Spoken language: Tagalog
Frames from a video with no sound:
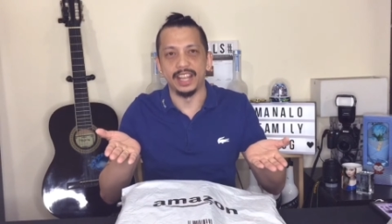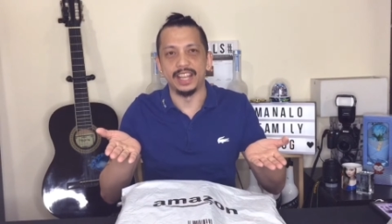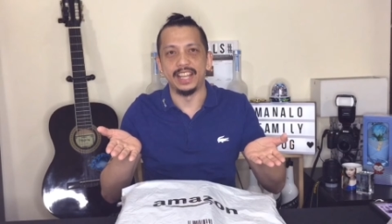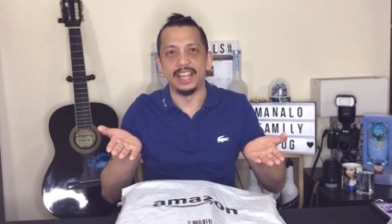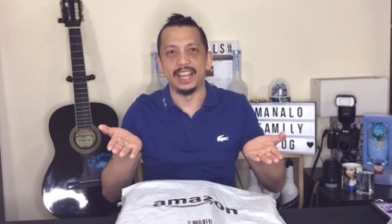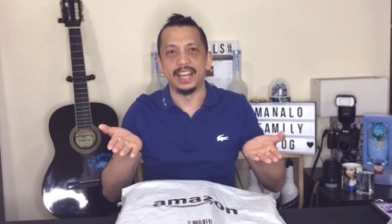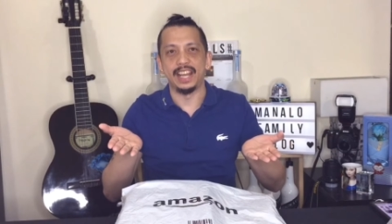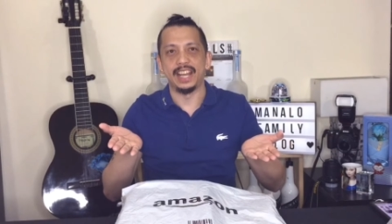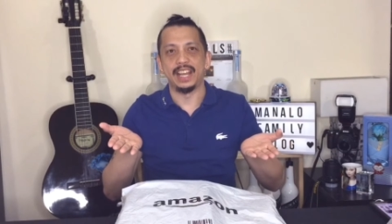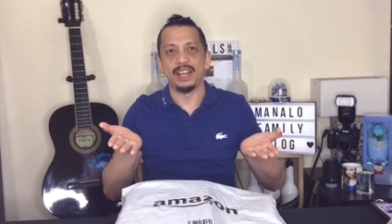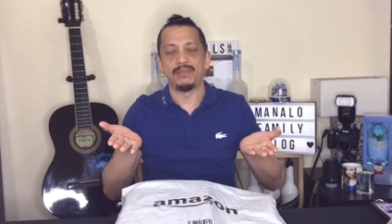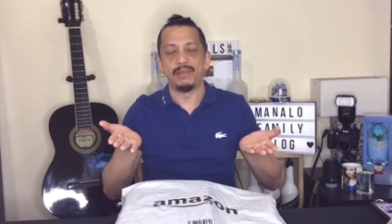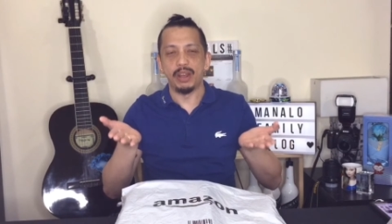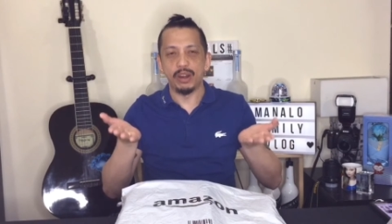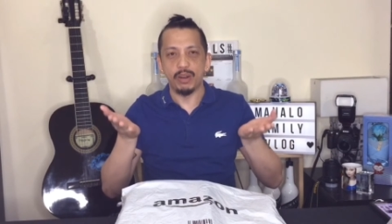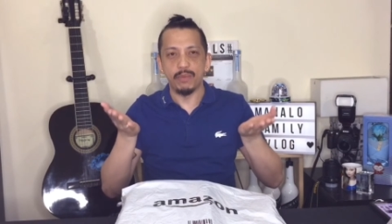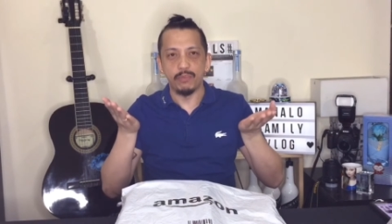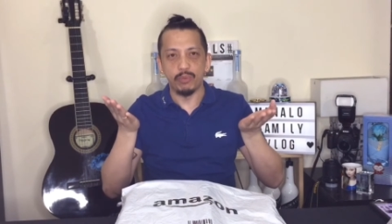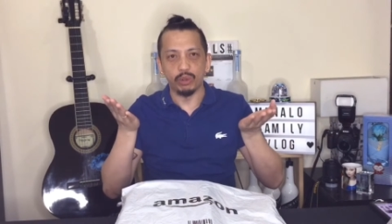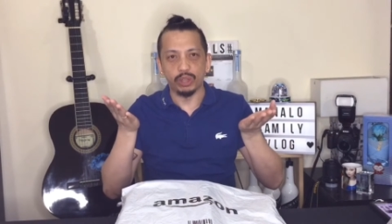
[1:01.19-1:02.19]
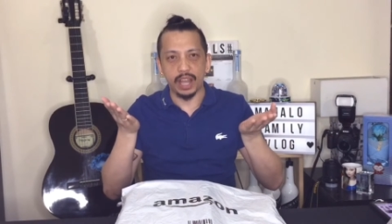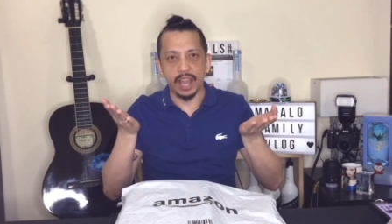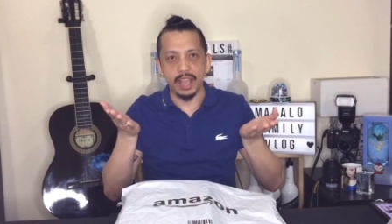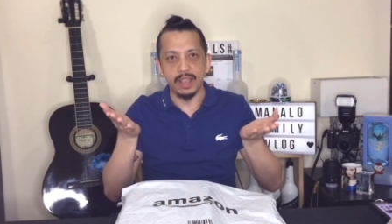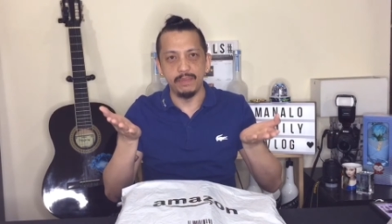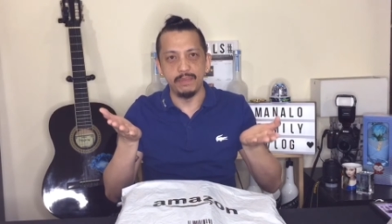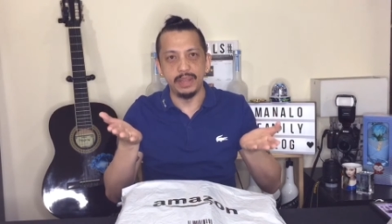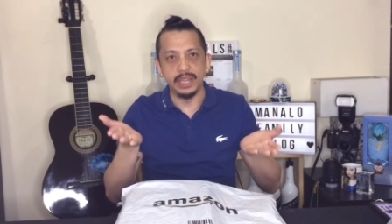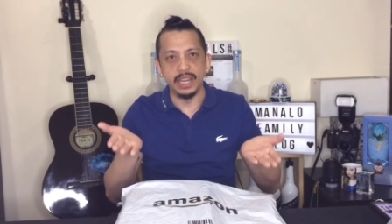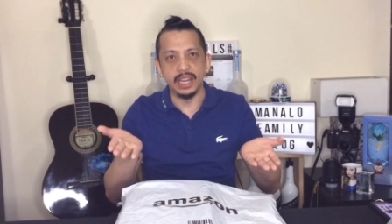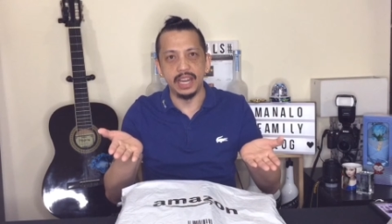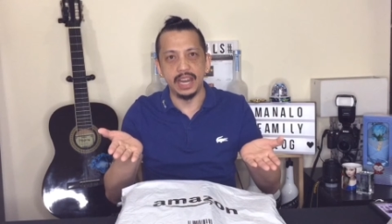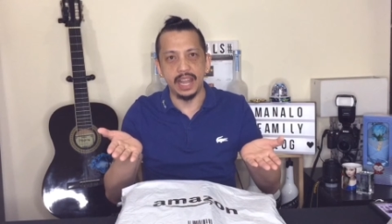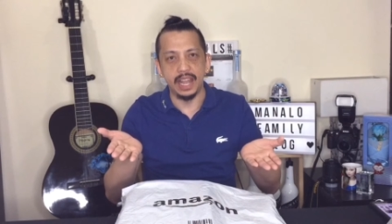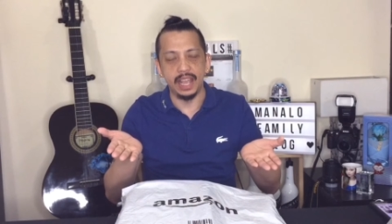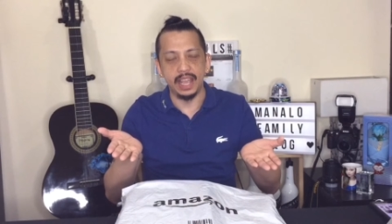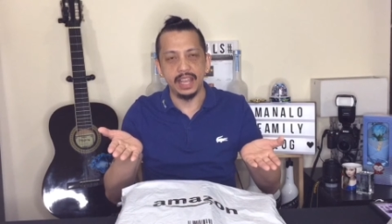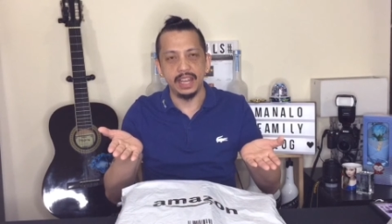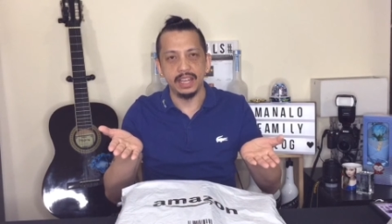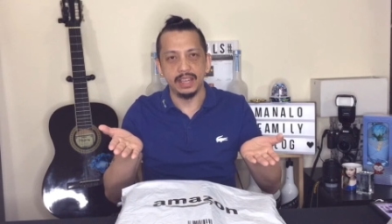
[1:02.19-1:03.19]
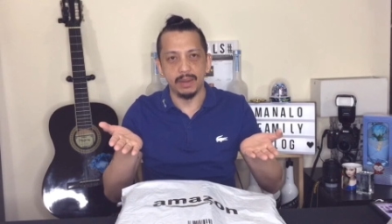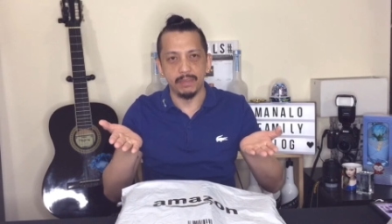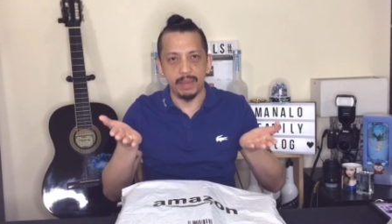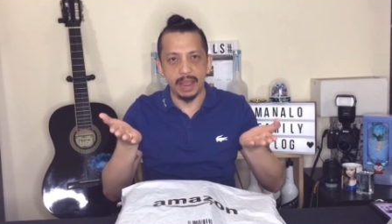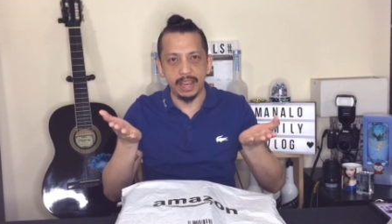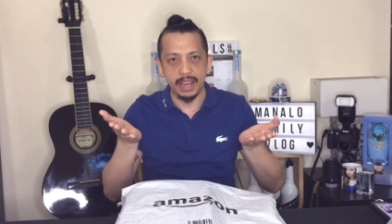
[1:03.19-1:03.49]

Ayan, meron po tayong binili na